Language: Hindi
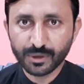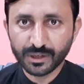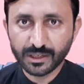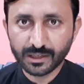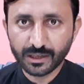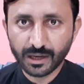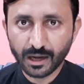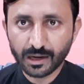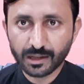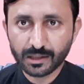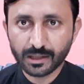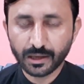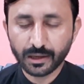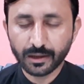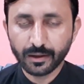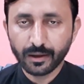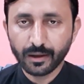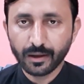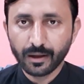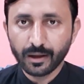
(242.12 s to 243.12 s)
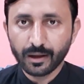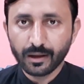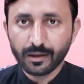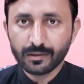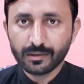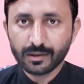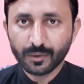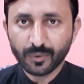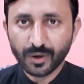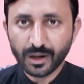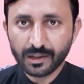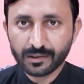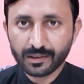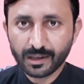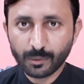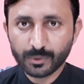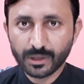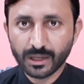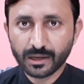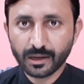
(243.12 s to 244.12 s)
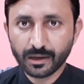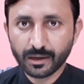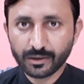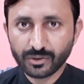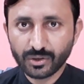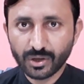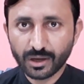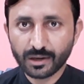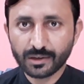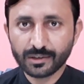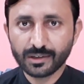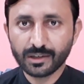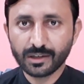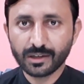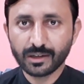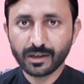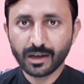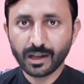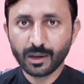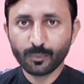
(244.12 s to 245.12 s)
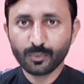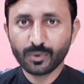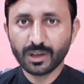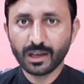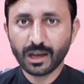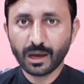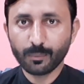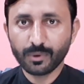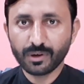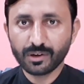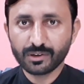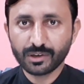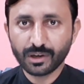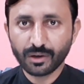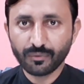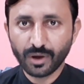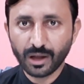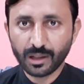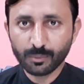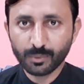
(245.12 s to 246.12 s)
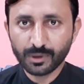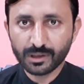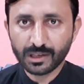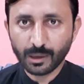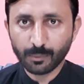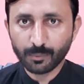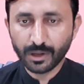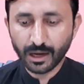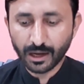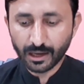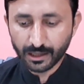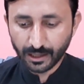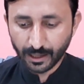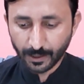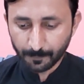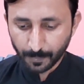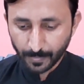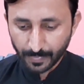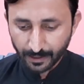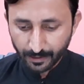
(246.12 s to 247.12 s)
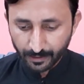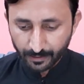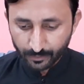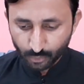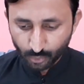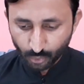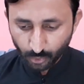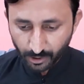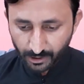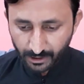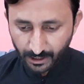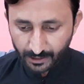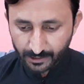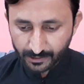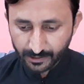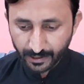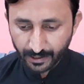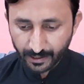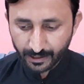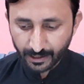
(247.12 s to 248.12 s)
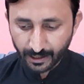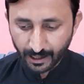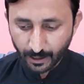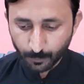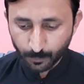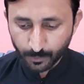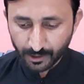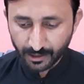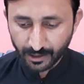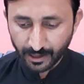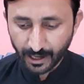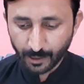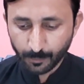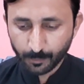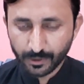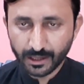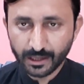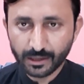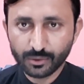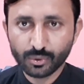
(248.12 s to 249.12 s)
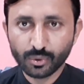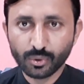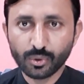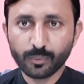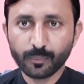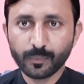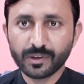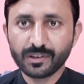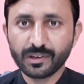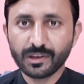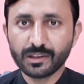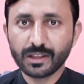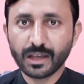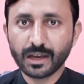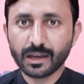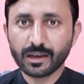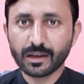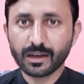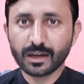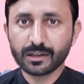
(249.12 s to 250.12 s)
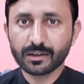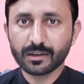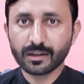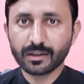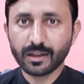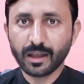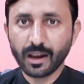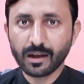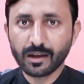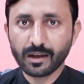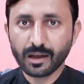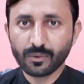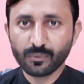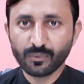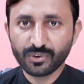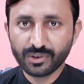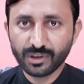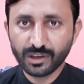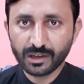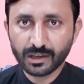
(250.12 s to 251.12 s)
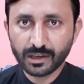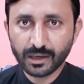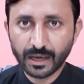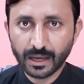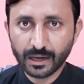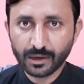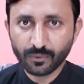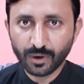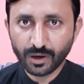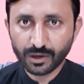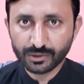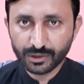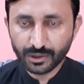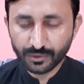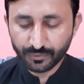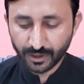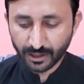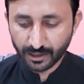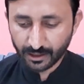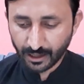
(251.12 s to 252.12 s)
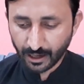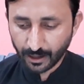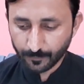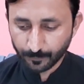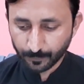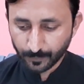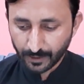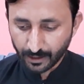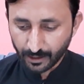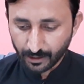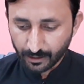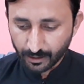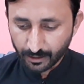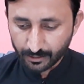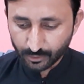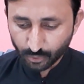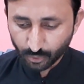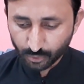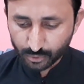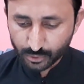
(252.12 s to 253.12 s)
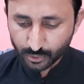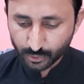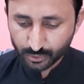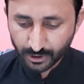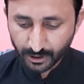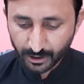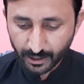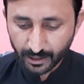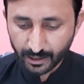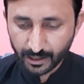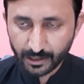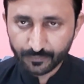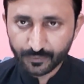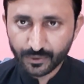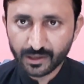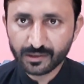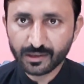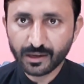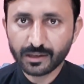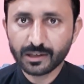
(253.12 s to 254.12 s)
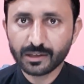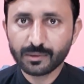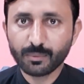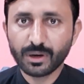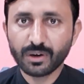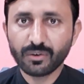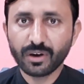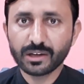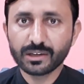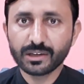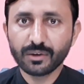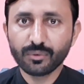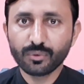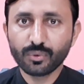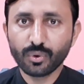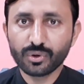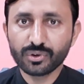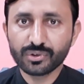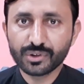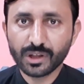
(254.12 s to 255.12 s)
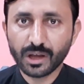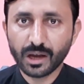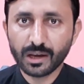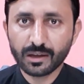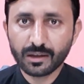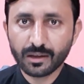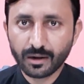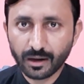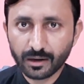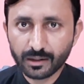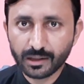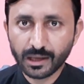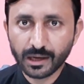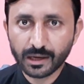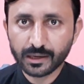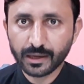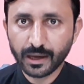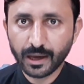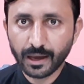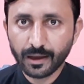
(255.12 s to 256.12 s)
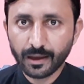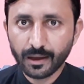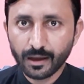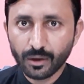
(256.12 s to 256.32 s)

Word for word: भेजे जा रहे थे इस हवाले से आप देखें कि शेख रशीद की जानब से अब इनकशाफात भी सामने आ रहे हैं सूरत हाल ये है कि अब नैब ने जो मजीद तहकीकत का दायरा कार वसी किया है नवाज शरीफ के ख़िलाफ़ जो तोशाखाना रेफरेंस है जिसमें नवाज शरीफ को इश्तारी करार दिया गया है